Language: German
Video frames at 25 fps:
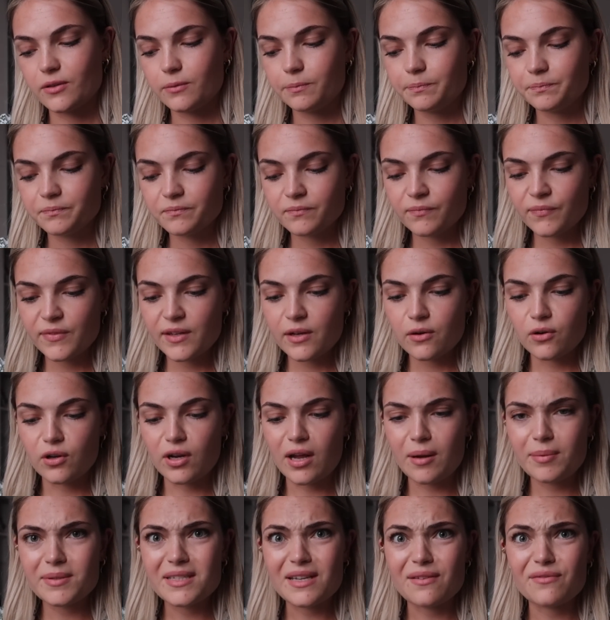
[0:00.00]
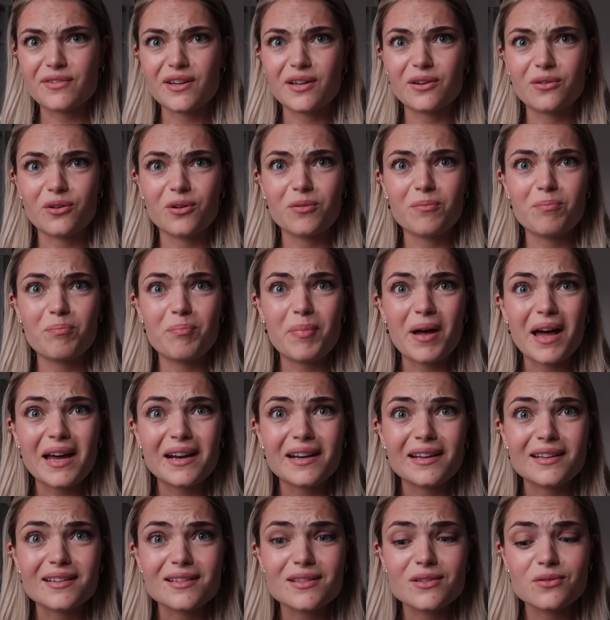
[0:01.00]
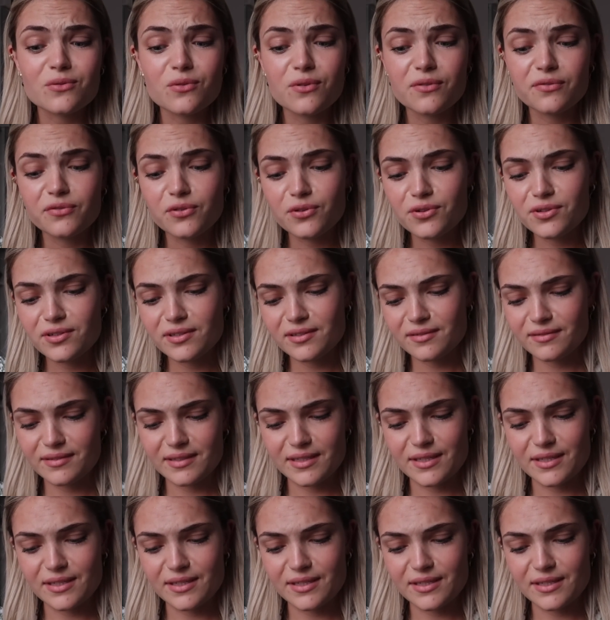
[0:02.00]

Und da habe ich einfach noch einen Badeanzug gefunden.